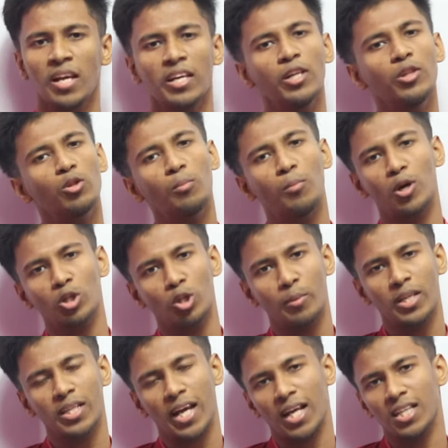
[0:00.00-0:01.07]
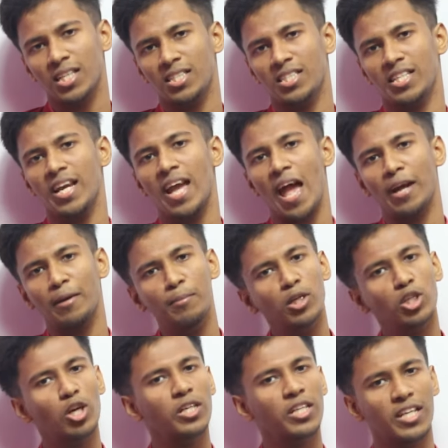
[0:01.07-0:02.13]
কিন্তু বর্তমানে দেখা যাচ্ছে
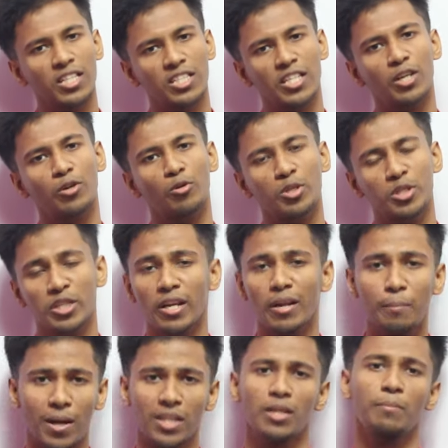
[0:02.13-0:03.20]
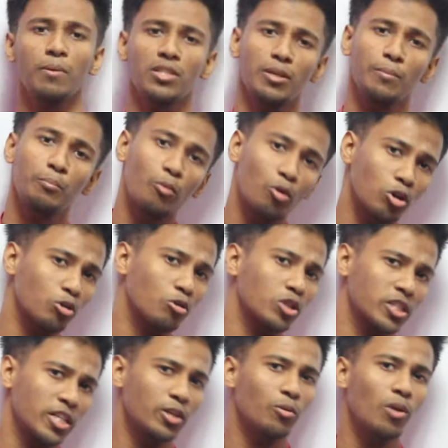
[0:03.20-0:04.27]
অ্যাডমিশন টেস্টের কোশ্চেনের পাশাপাশি বোর্ড
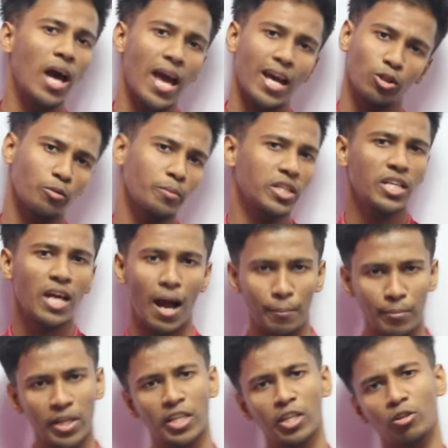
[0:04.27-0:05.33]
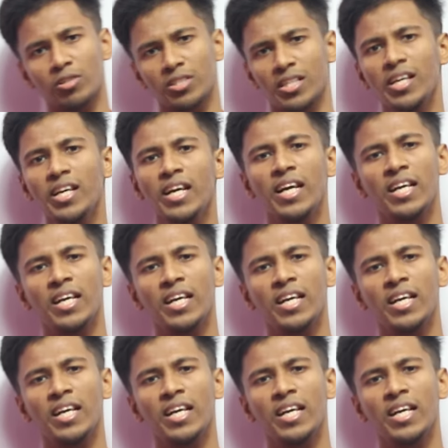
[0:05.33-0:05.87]
কোশ্চেনগুলো এত বেশি আপডেটেড হয়েছে